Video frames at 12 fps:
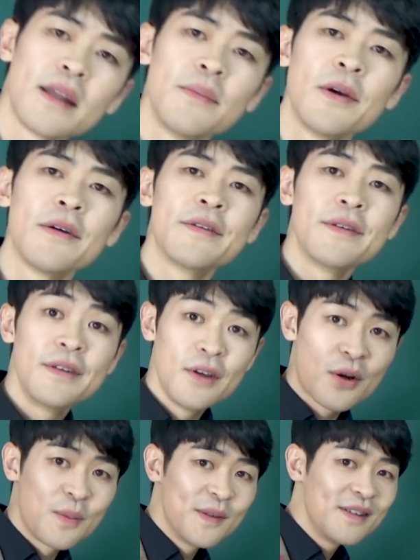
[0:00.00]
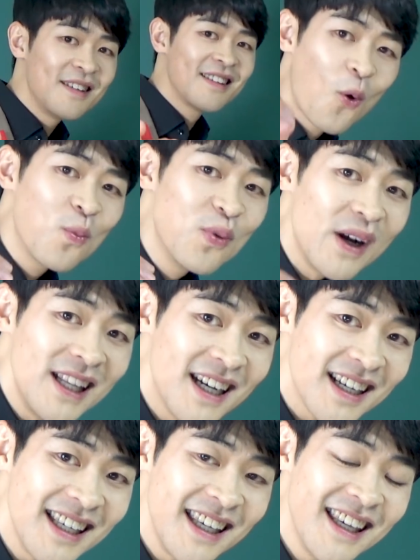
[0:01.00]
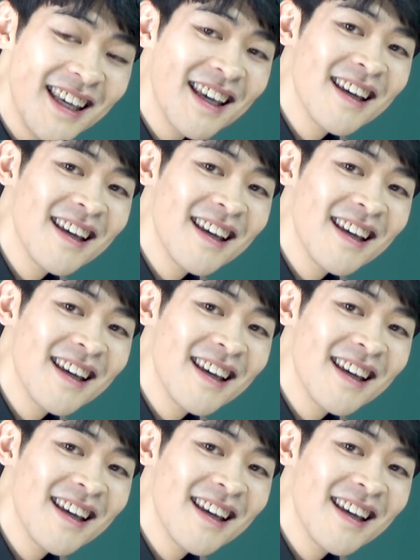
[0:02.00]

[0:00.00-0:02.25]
하게 되면 여러분 공부할 양이